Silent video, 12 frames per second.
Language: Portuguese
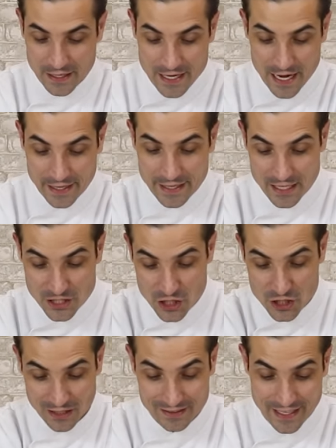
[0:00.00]
E aí a
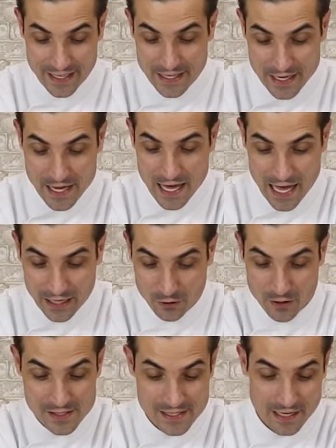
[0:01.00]
gente já tem a
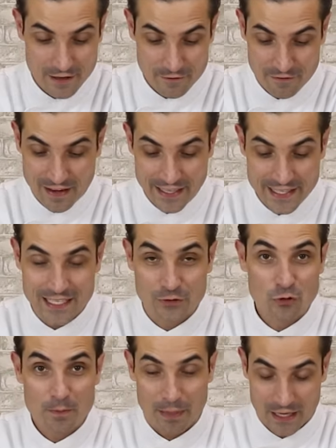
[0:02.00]
nossa farinha
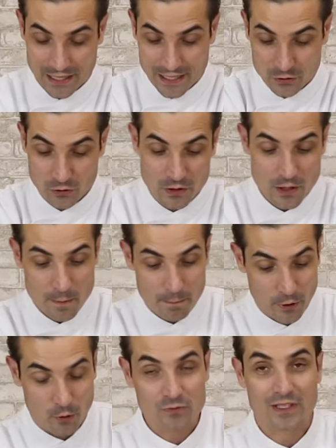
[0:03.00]
do empanado,
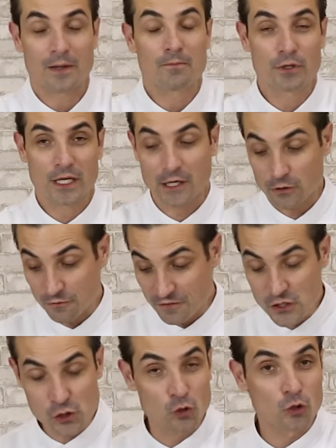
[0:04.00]
pronta. Por que, que eu não
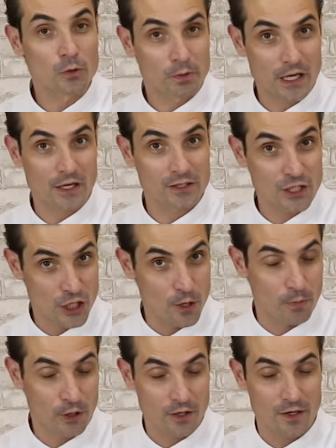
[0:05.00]
fiz tudo? Por que, que eu deixei
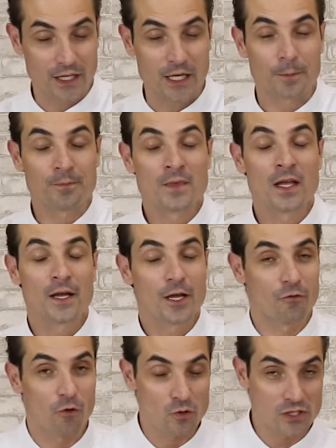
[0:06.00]
um pouquinho aqui?
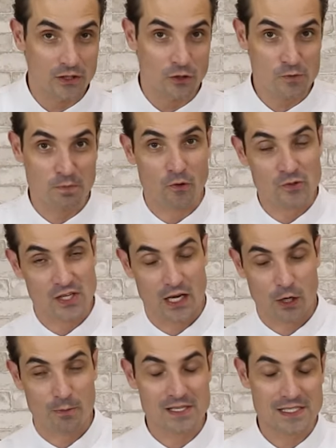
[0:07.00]
Eu vou usando aos poucos. Se
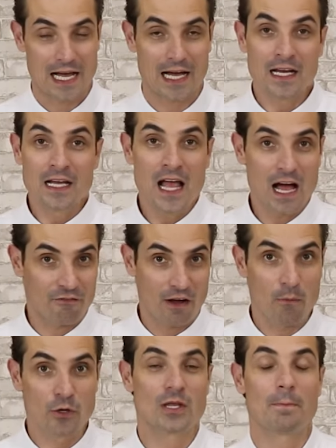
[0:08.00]
ela começar a
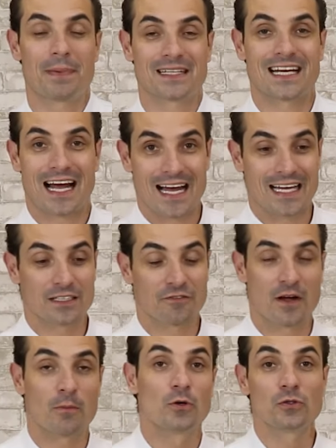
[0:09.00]
ficar muito empedrada,
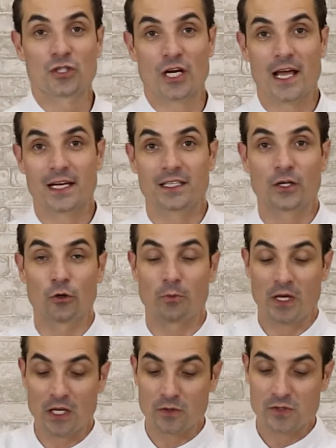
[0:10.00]
ficar muito cheia de
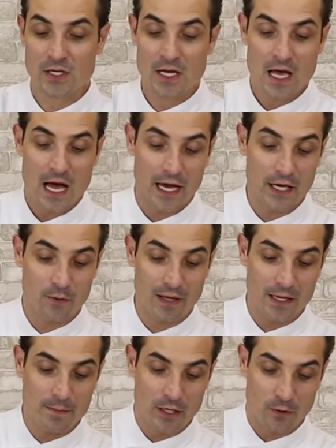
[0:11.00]
gruminhos, aí eu
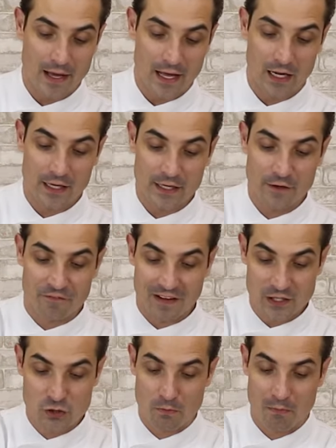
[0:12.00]
elimino ela e
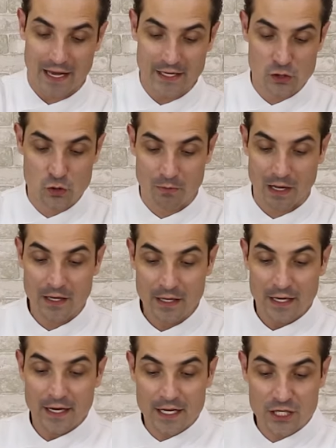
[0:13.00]
faço mais uma.
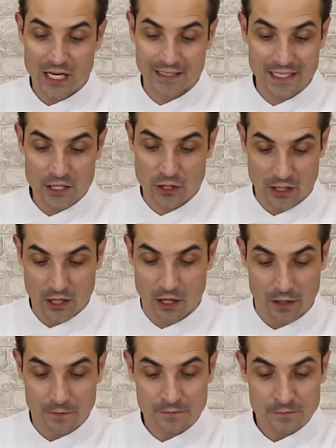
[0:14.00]
E já deixo aqui,
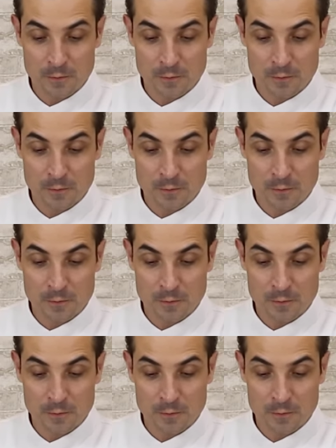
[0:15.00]
ó,